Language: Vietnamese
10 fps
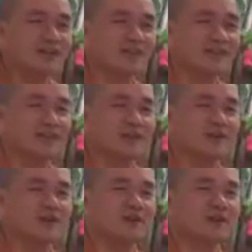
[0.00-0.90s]
mà thật sự ra
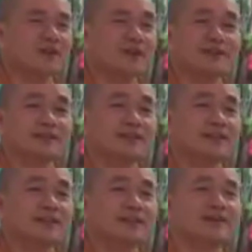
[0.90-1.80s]
mình vừa mới
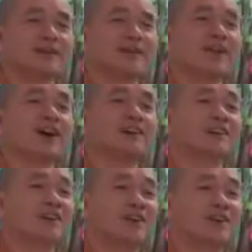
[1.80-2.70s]
sướng lên cái bắt đầu
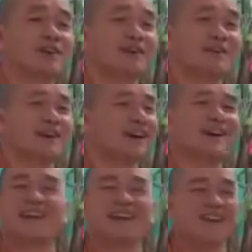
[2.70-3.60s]
đờn nó vô, cái mình
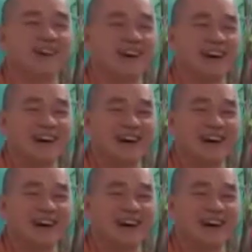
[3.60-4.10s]
lên luôn.